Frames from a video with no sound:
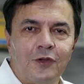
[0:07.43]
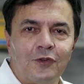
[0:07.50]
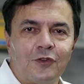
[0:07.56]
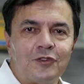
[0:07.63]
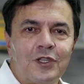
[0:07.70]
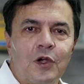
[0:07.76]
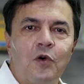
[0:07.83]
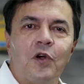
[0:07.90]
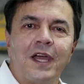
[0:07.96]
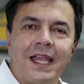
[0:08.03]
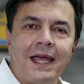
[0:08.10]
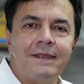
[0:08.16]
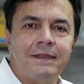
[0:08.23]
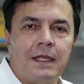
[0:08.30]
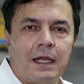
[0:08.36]
nos dejó
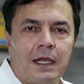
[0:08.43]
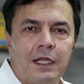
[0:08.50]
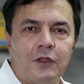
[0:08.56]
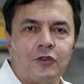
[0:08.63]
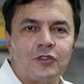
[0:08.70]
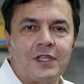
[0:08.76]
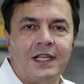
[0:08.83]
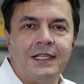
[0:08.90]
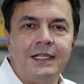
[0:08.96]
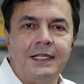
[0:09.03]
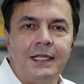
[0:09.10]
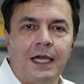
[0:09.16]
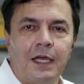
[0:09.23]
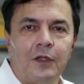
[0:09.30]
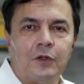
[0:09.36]
grandes retos
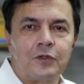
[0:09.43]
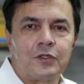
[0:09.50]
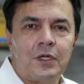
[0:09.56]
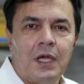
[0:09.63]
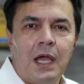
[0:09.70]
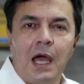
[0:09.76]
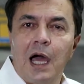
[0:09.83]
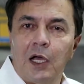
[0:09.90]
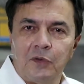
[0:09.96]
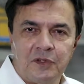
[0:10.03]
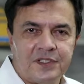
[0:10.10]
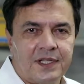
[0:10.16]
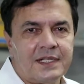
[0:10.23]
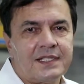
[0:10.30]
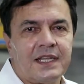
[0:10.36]
alineados a
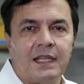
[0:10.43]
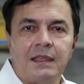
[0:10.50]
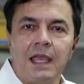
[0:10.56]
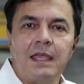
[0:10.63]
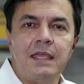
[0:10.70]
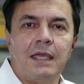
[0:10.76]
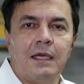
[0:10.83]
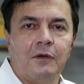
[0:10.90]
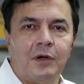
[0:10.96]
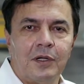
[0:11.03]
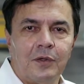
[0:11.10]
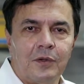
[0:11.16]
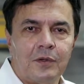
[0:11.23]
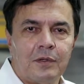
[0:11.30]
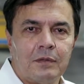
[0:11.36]
nuestra estrategia de valor.